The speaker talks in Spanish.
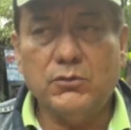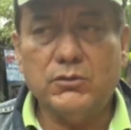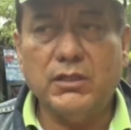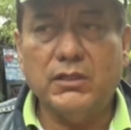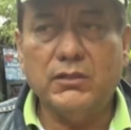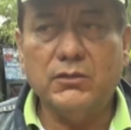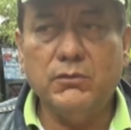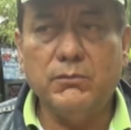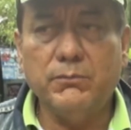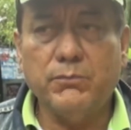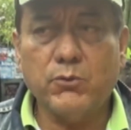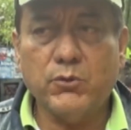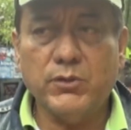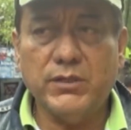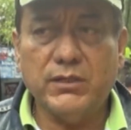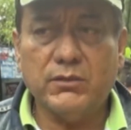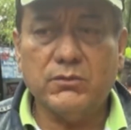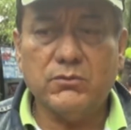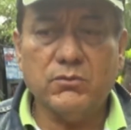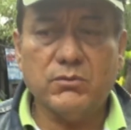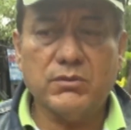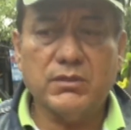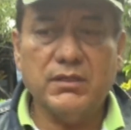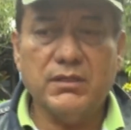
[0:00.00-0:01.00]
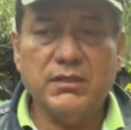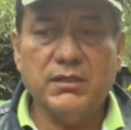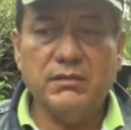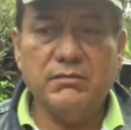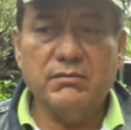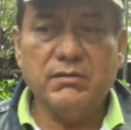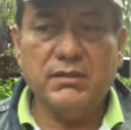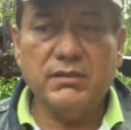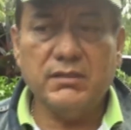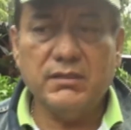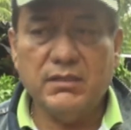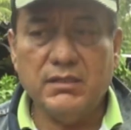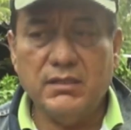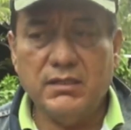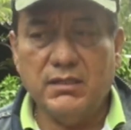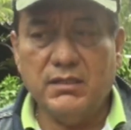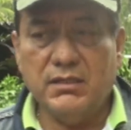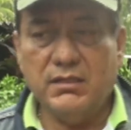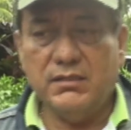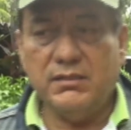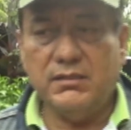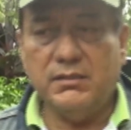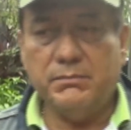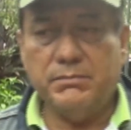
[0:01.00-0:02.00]
tenía un proyecto que iba
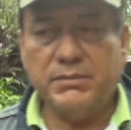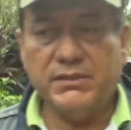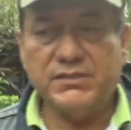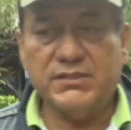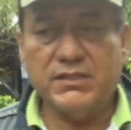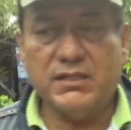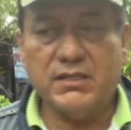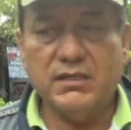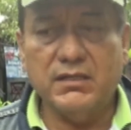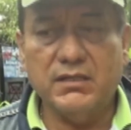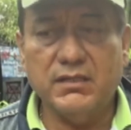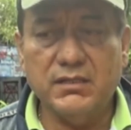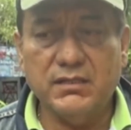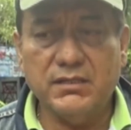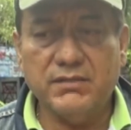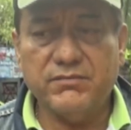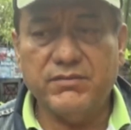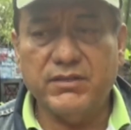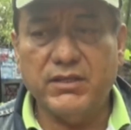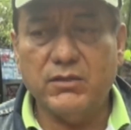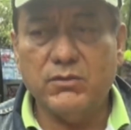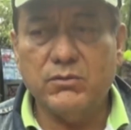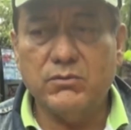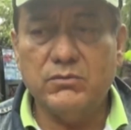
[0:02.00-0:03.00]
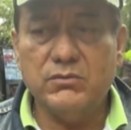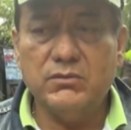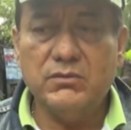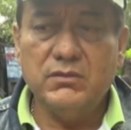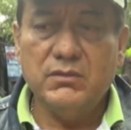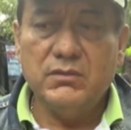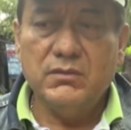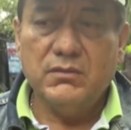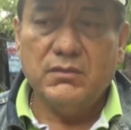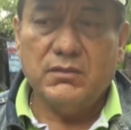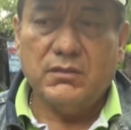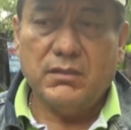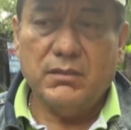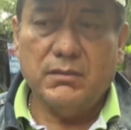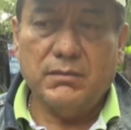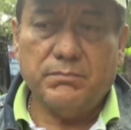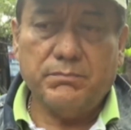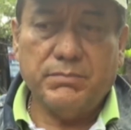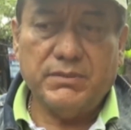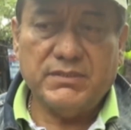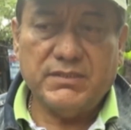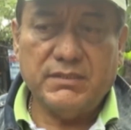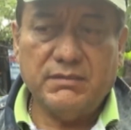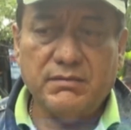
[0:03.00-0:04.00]
a desempachar el estero, que
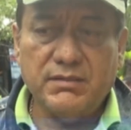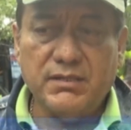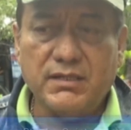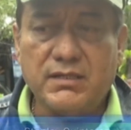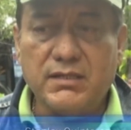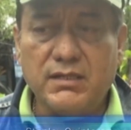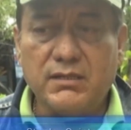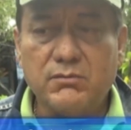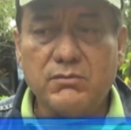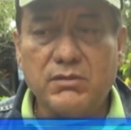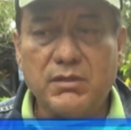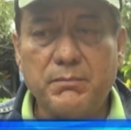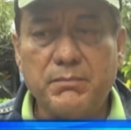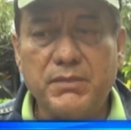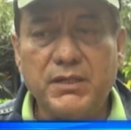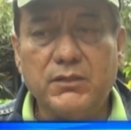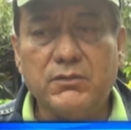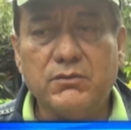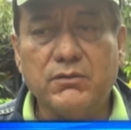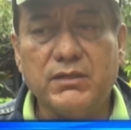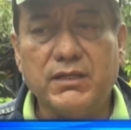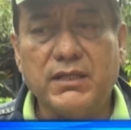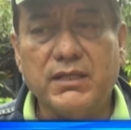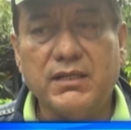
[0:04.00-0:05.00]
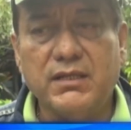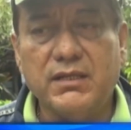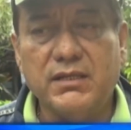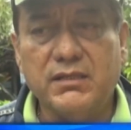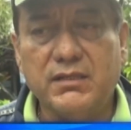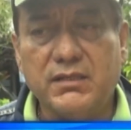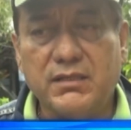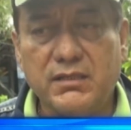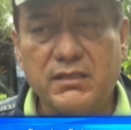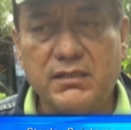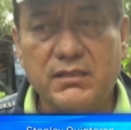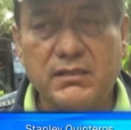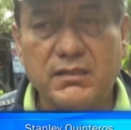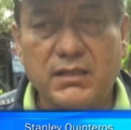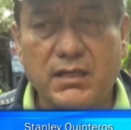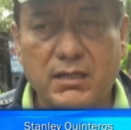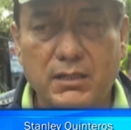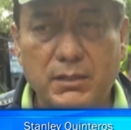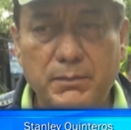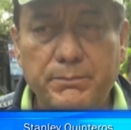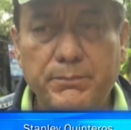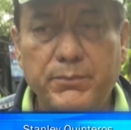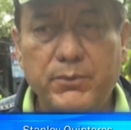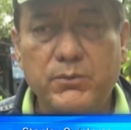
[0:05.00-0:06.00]
empezaba a sacarle unas mil toneladas de,
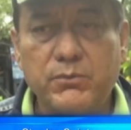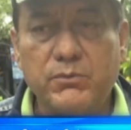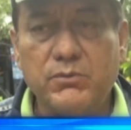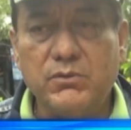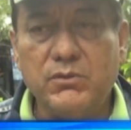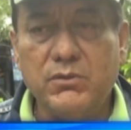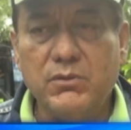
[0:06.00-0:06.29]
ripio,